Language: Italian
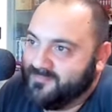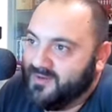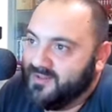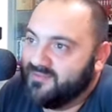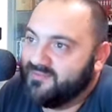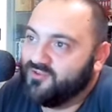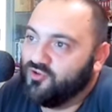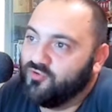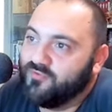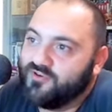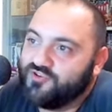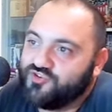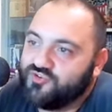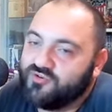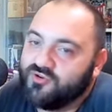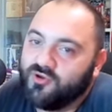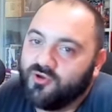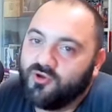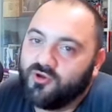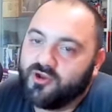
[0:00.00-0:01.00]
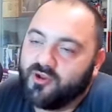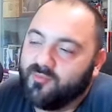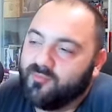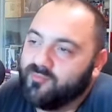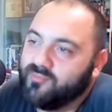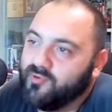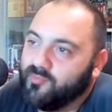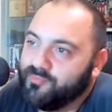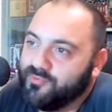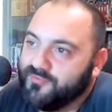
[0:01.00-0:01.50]
Se lo facevano ancora un
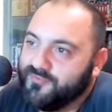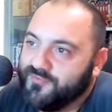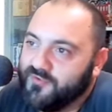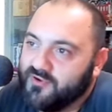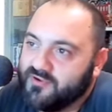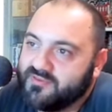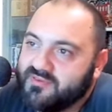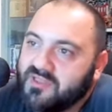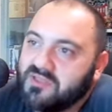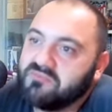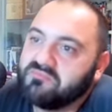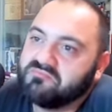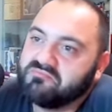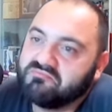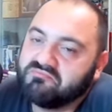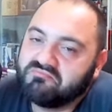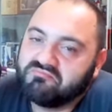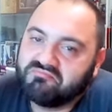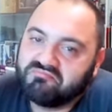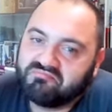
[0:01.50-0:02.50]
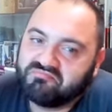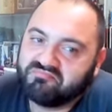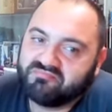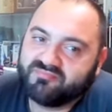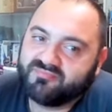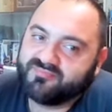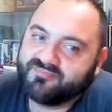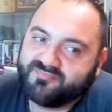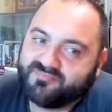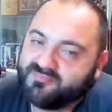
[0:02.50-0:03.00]
po' più forte,
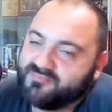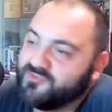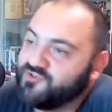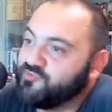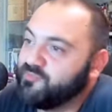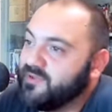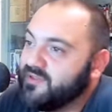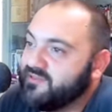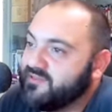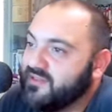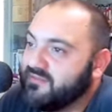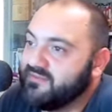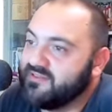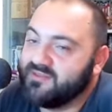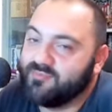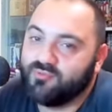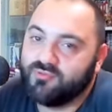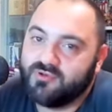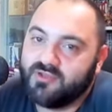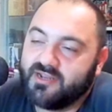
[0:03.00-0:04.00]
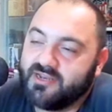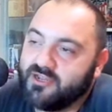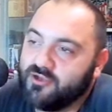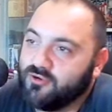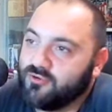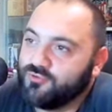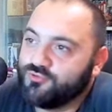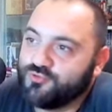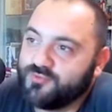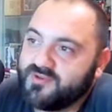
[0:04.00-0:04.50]
smettevi di pullare i
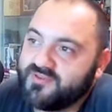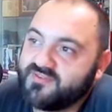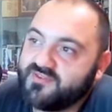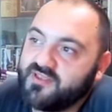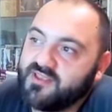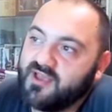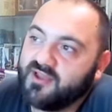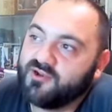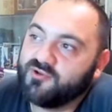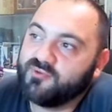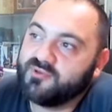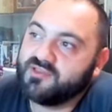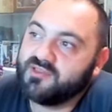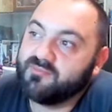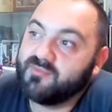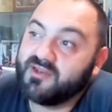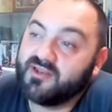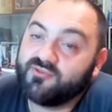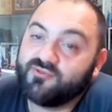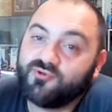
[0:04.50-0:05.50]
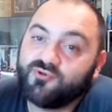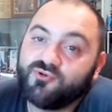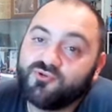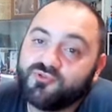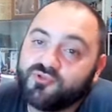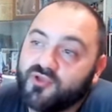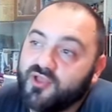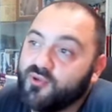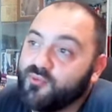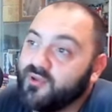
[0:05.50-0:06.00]
Goku Super Saiyan, quindi mi rendo
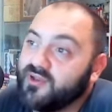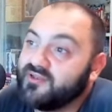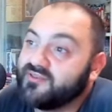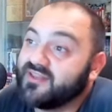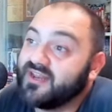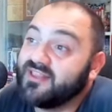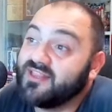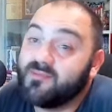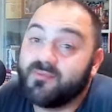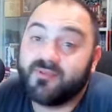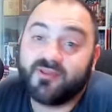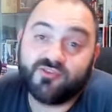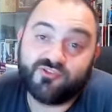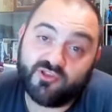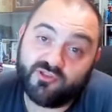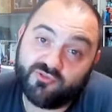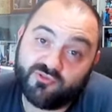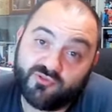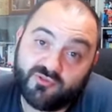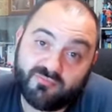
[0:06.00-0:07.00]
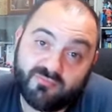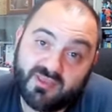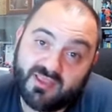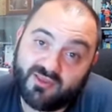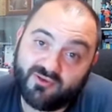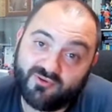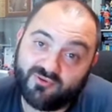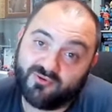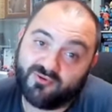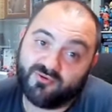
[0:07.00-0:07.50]
conto che quel 30% in
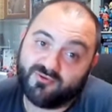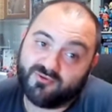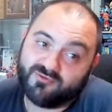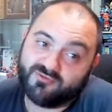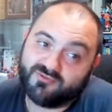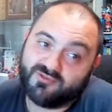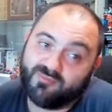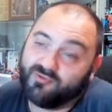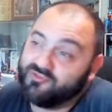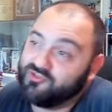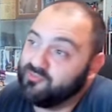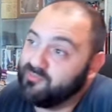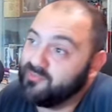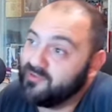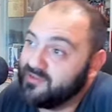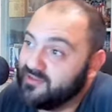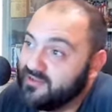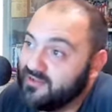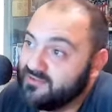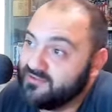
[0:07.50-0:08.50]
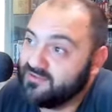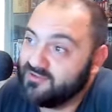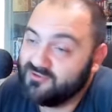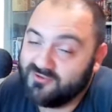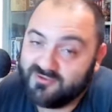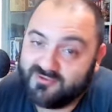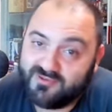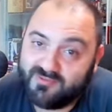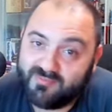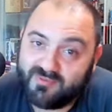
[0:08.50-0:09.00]
meno di possibilità di,
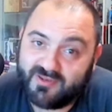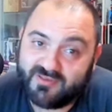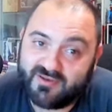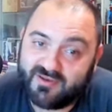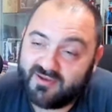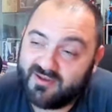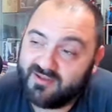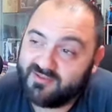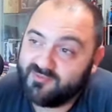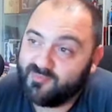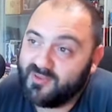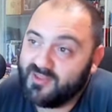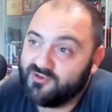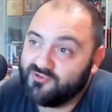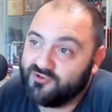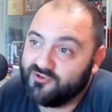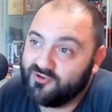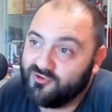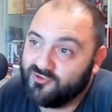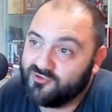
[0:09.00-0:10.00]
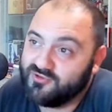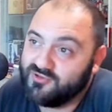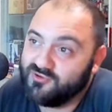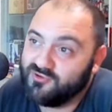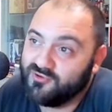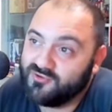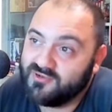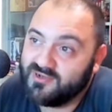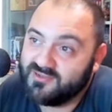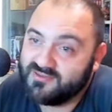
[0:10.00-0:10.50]
no, di prendere la special o di
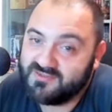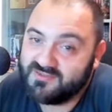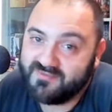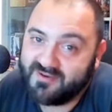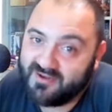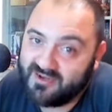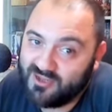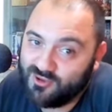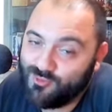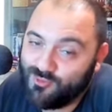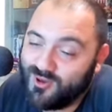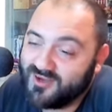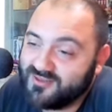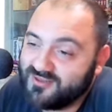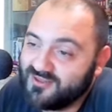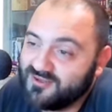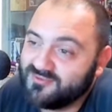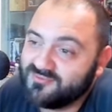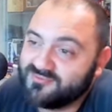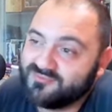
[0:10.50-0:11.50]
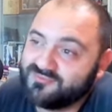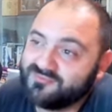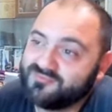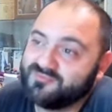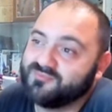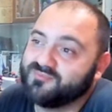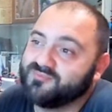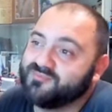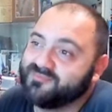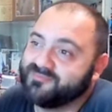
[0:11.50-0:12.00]
non attivare la guardia,
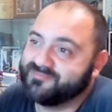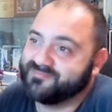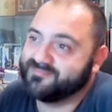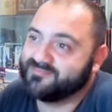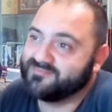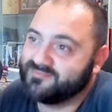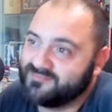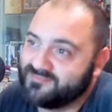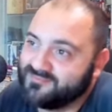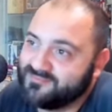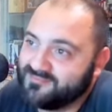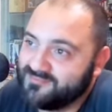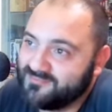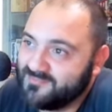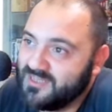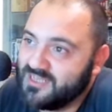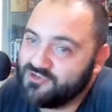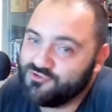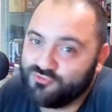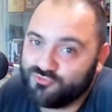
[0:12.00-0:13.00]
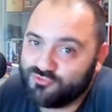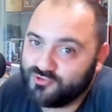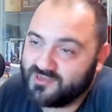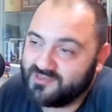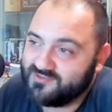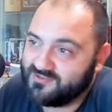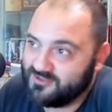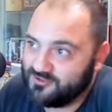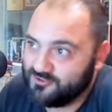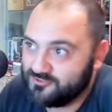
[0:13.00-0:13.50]
è giusto
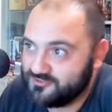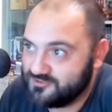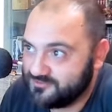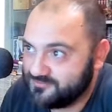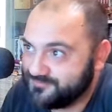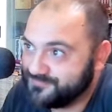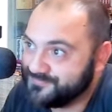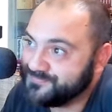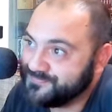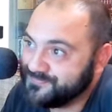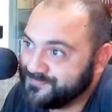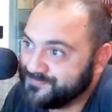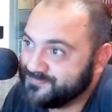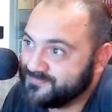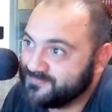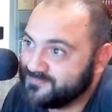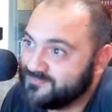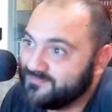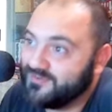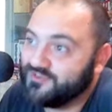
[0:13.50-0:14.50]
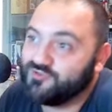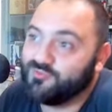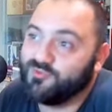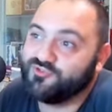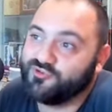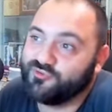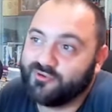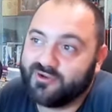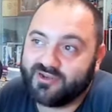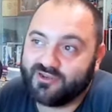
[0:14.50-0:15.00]
che sia così.
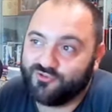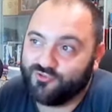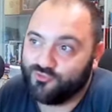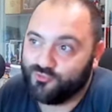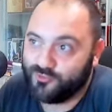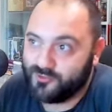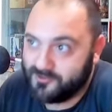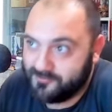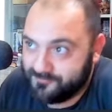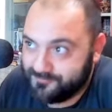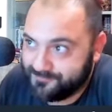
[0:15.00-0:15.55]
Facciamoci una ragione.